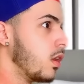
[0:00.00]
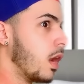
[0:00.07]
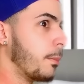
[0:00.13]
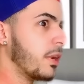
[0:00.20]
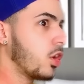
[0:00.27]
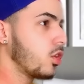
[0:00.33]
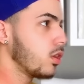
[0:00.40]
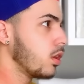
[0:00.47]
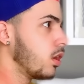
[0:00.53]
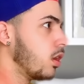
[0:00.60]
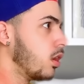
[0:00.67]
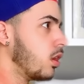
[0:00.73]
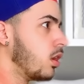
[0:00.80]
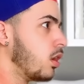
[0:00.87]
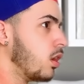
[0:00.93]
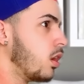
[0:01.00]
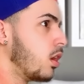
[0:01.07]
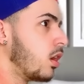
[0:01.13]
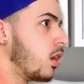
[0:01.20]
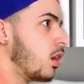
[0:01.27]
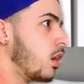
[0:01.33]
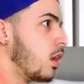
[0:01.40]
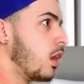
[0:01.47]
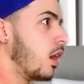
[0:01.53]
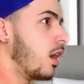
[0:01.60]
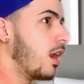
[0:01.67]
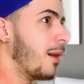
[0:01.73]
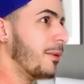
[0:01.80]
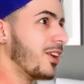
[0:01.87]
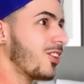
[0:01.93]
Menor,
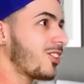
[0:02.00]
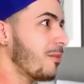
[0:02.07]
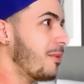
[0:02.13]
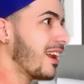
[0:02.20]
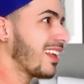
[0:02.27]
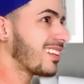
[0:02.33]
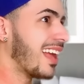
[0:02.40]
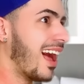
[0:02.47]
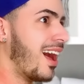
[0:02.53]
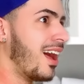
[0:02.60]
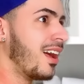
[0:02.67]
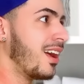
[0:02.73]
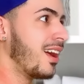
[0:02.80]
la menor está embarazada.